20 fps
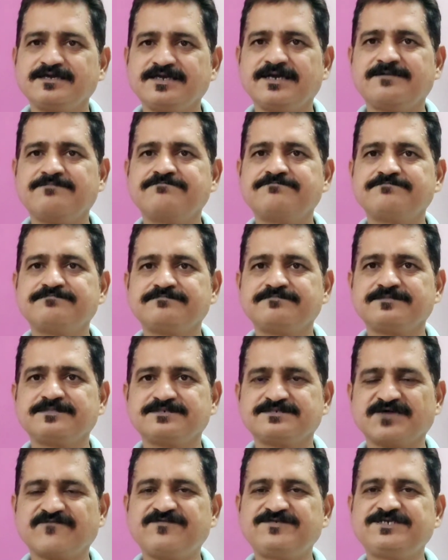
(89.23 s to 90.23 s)
या
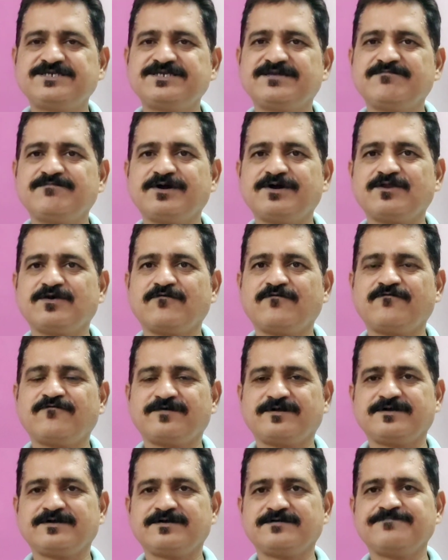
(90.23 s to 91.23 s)
सफिशेंट नंबर ऑफ
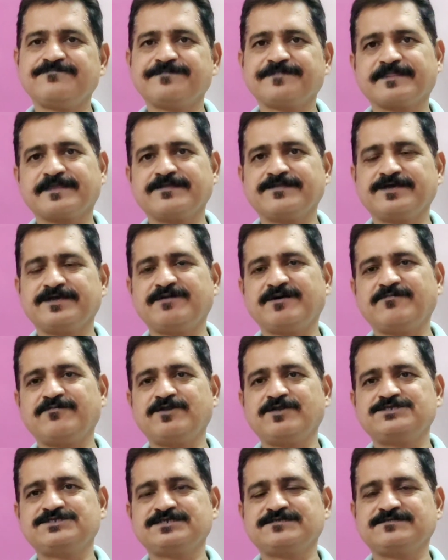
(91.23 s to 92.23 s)
देयर
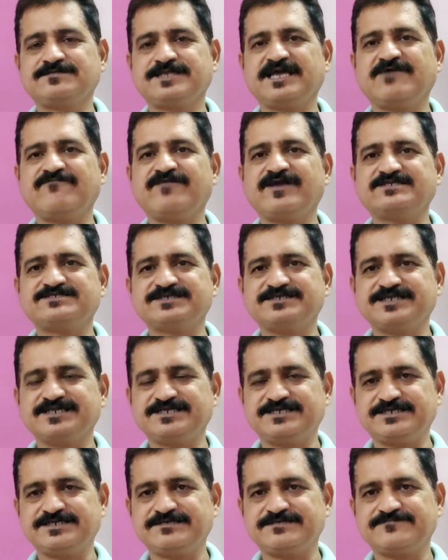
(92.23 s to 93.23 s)
पॉपुलेशन दे हैव
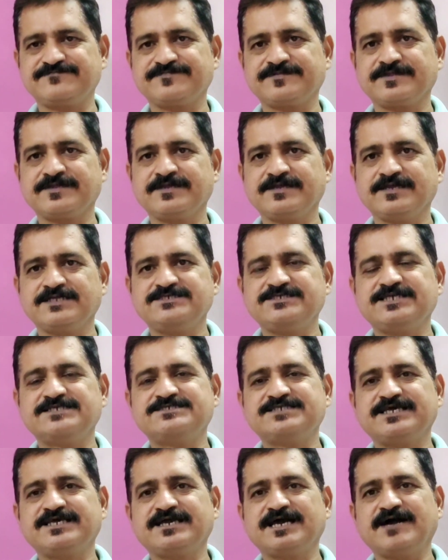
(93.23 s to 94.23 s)
वैक्सीनेटेड
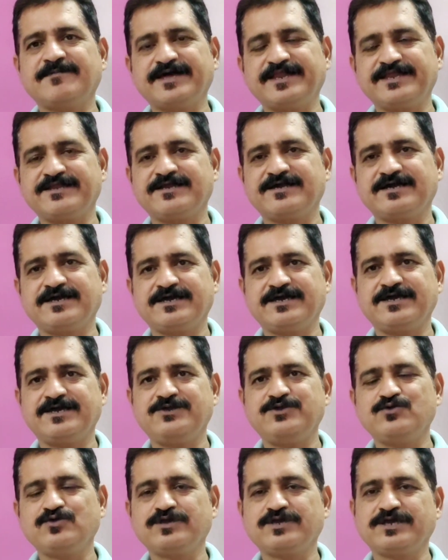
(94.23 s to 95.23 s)
जैसे अमेरिका है
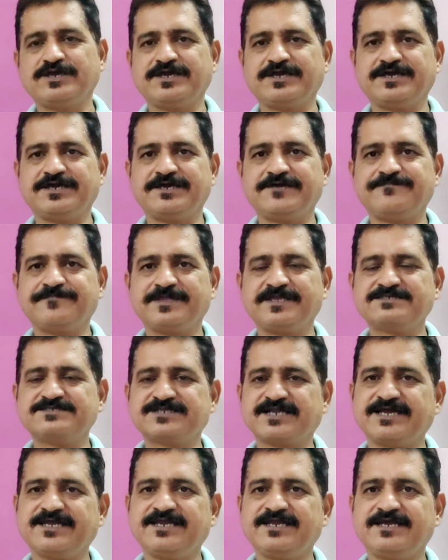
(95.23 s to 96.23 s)
यूके है
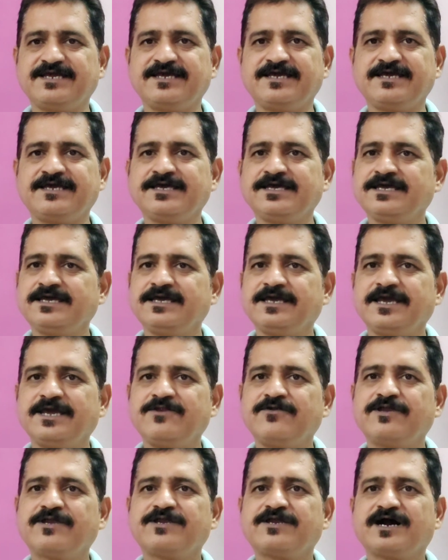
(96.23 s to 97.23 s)
इसराइल है
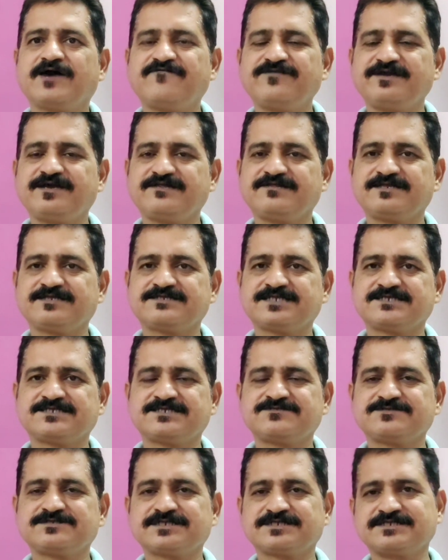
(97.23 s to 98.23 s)
इन्होंने काफ़ी हद तक
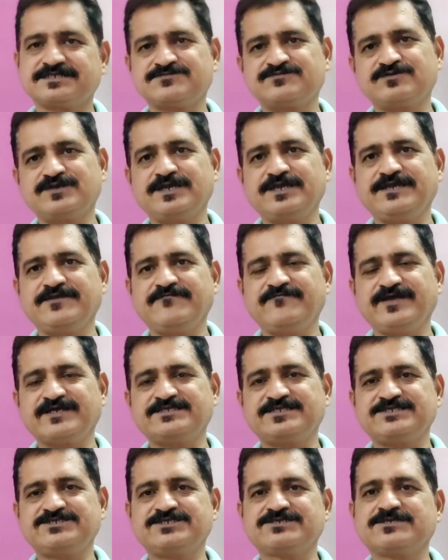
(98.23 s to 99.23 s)
सक्सेसफुली
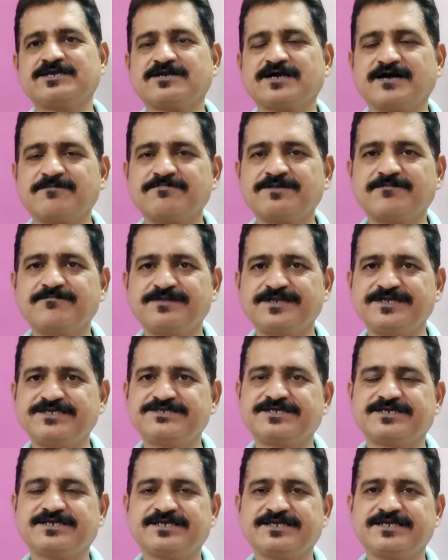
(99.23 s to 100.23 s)
वैक्सीनेशन का काम
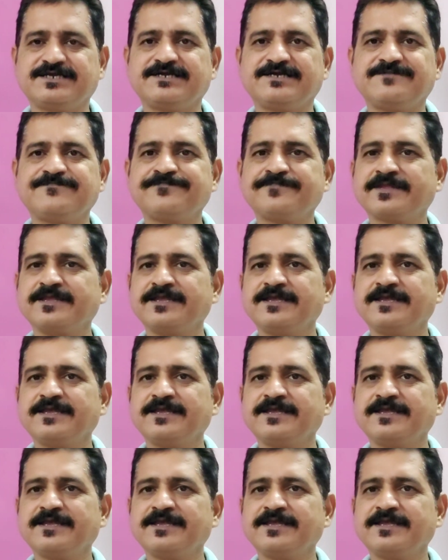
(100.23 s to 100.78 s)
कंप्लीट कर लिया है